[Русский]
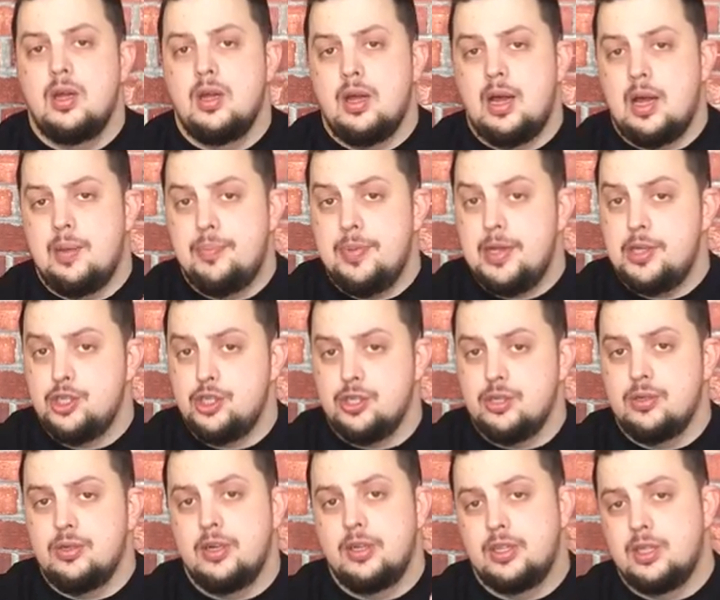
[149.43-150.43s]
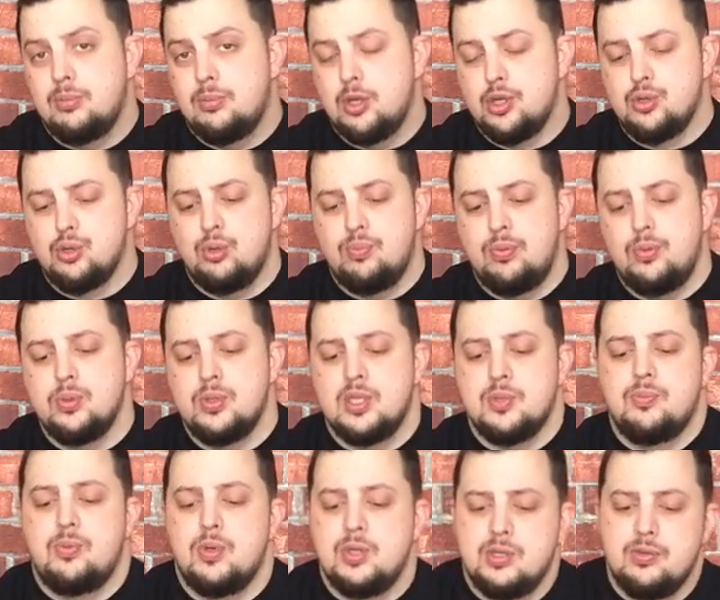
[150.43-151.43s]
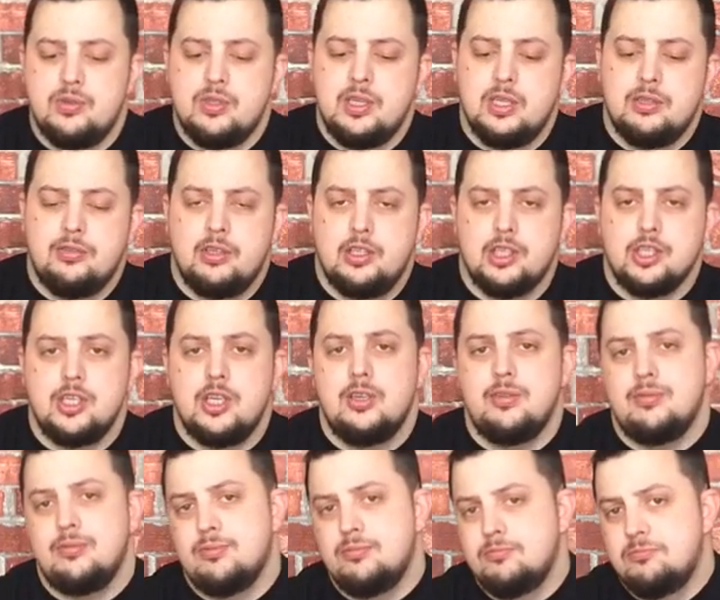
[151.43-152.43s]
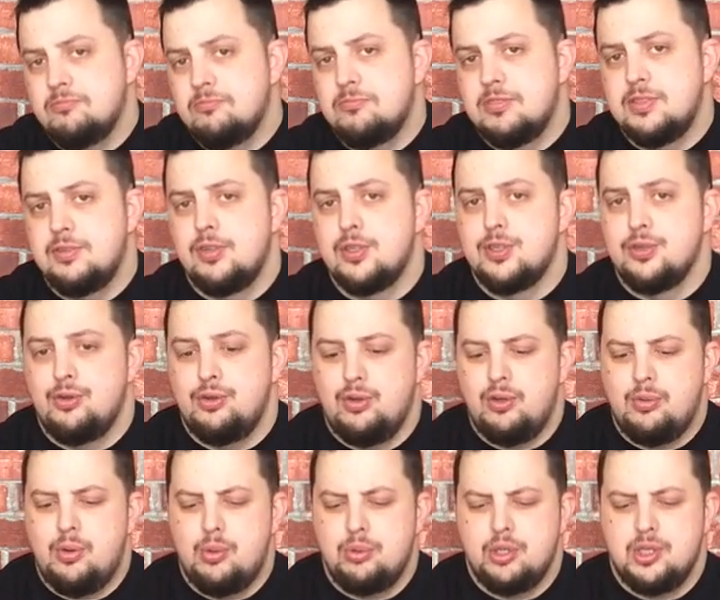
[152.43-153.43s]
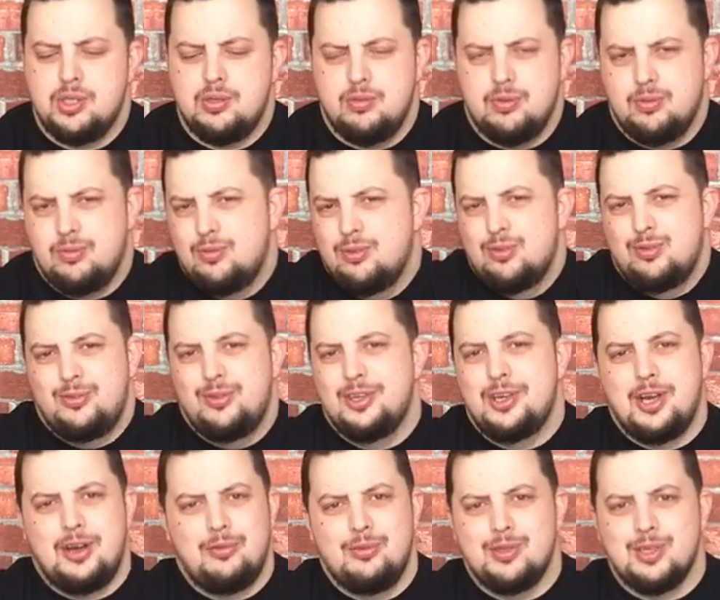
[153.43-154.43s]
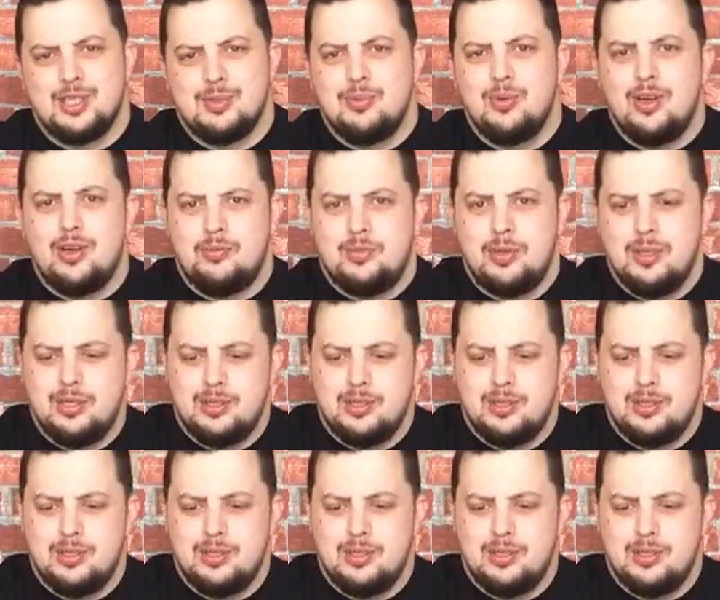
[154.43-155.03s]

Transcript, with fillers: Опять же, это большой плюс использования этого ножа в цивилизованном обществе, ну никого не распугав при